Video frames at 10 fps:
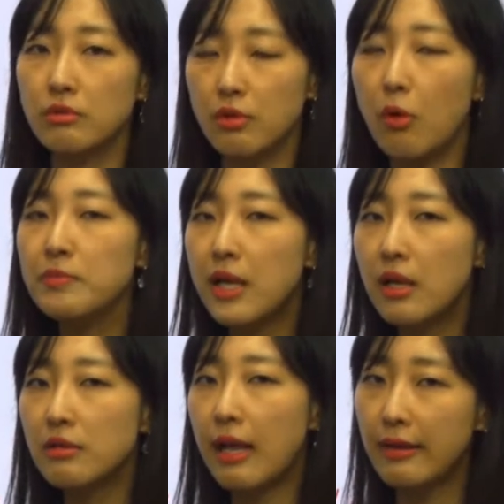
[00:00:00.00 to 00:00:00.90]

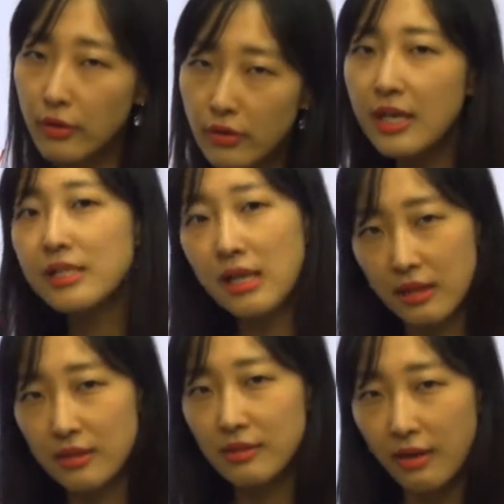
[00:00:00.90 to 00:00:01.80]
검사는 당연히 하지
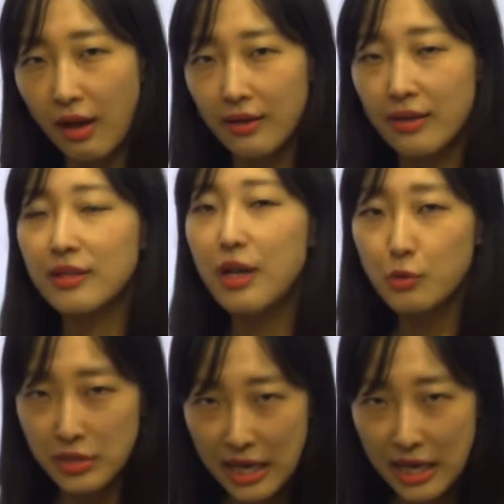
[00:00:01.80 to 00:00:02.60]
않았을까라는 생각을 우리는